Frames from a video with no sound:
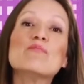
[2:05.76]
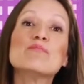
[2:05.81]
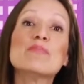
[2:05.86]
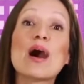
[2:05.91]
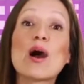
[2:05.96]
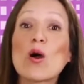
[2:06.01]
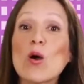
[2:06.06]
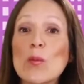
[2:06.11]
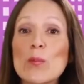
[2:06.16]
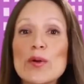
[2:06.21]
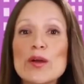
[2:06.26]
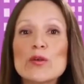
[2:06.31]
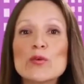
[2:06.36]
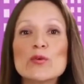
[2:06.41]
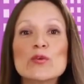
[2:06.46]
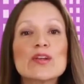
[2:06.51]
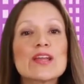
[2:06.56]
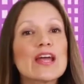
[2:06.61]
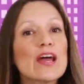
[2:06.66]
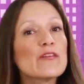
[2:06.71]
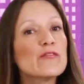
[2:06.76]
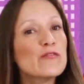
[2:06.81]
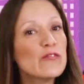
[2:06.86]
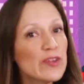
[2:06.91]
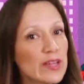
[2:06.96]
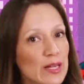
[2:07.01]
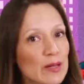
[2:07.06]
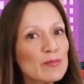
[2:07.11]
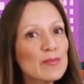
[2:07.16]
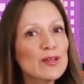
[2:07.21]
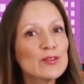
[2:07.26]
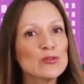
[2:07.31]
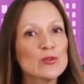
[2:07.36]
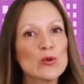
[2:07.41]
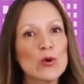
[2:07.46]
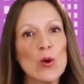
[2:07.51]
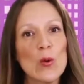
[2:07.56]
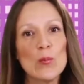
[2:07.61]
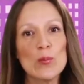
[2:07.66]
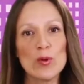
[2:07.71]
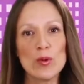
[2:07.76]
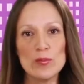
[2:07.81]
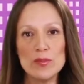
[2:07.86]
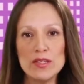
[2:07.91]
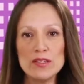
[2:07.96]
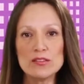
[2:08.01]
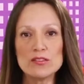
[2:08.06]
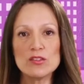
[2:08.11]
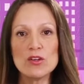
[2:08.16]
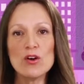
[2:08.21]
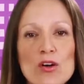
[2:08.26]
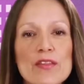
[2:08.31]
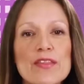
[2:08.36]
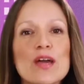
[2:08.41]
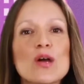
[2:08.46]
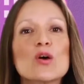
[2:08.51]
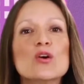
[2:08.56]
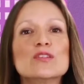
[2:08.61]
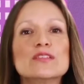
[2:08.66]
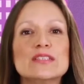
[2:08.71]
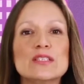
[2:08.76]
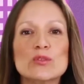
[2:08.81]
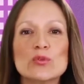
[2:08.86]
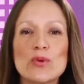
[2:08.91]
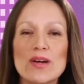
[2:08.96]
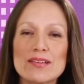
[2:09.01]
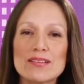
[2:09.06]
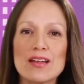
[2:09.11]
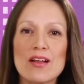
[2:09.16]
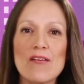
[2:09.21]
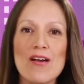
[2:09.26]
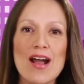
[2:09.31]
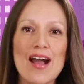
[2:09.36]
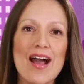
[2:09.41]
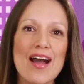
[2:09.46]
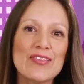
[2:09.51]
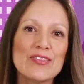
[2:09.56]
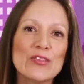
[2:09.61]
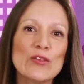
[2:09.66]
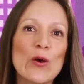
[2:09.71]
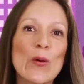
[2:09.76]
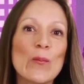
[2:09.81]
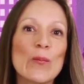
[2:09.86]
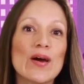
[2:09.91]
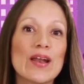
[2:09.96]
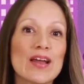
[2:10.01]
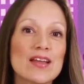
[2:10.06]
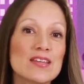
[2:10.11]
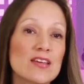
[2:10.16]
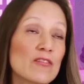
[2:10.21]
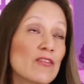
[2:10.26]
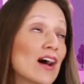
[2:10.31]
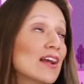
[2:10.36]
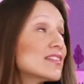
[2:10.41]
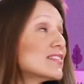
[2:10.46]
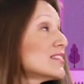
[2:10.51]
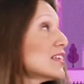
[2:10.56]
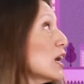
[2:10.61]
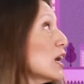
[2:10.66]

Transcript: Vago Perú reafirma su compromiso de continuar trabajando para llevar